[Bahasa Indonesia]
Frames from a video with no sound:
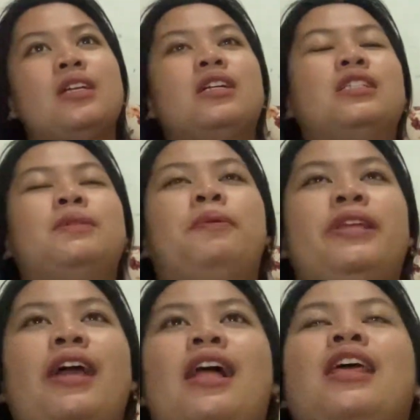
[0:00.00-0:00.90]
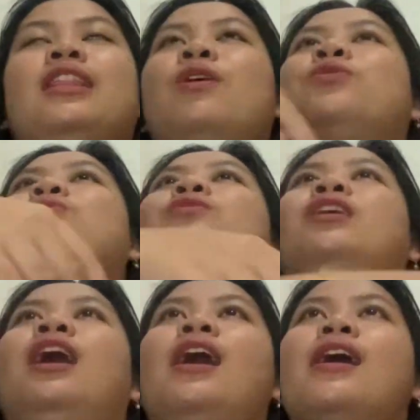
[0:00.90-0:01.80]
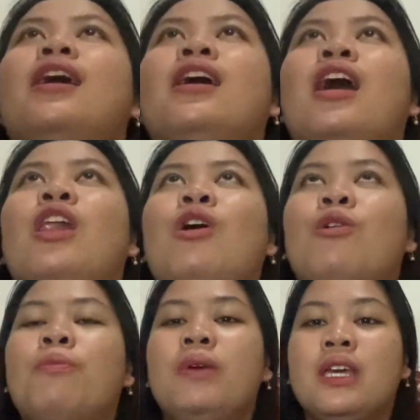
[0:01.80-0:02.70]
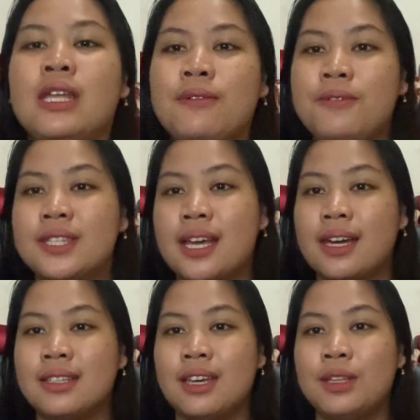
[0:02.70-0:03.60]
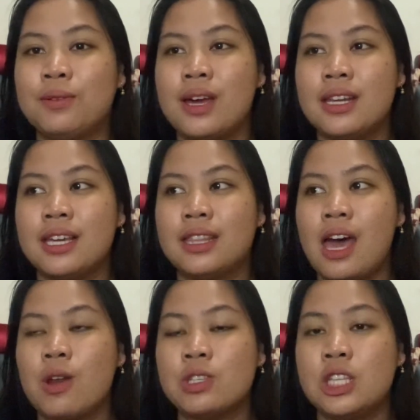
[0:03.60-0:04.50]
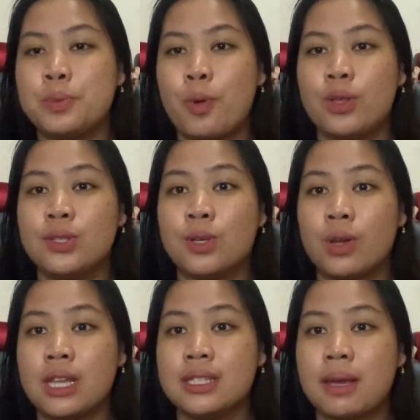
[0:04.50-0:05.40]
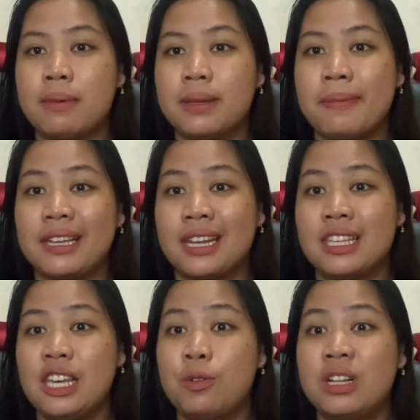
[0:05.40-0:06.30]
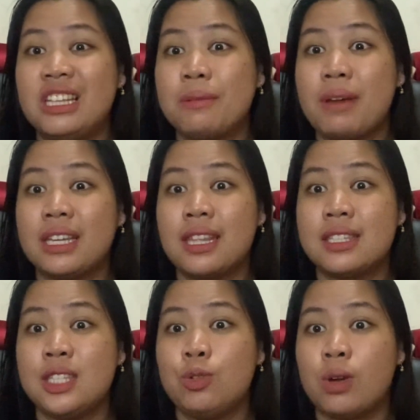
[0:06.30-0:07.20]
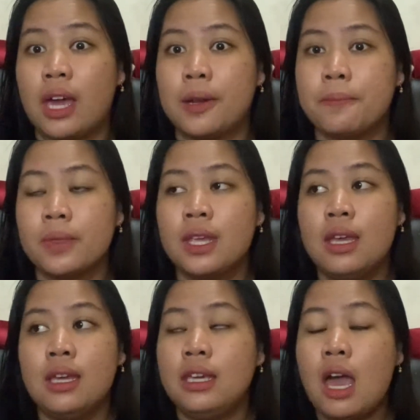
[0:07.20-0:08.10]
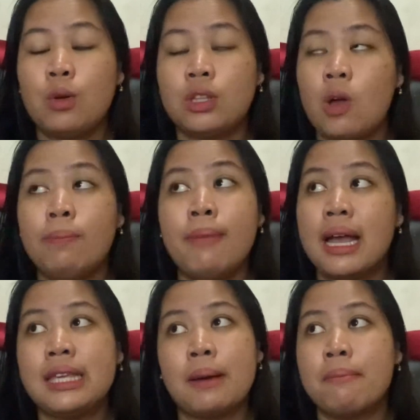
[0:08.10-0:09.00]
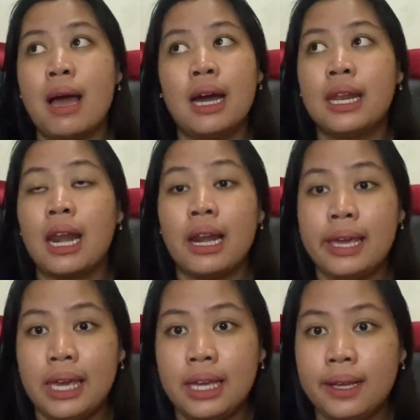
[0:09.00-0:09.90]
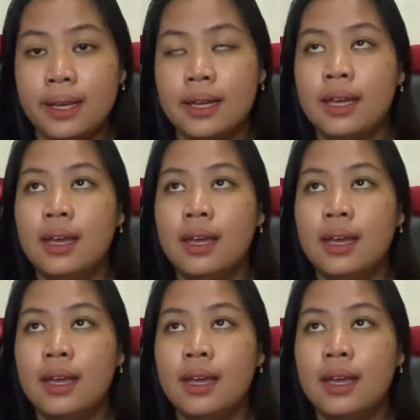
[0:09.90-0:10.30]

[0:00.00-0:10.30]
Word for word: seperti yang kalian tahu juga kalau bikin visa kerja itu kan kita harus disponsori sama tempat kerja yang udah nerima kita di situ kan ya aku tahu banyak banget link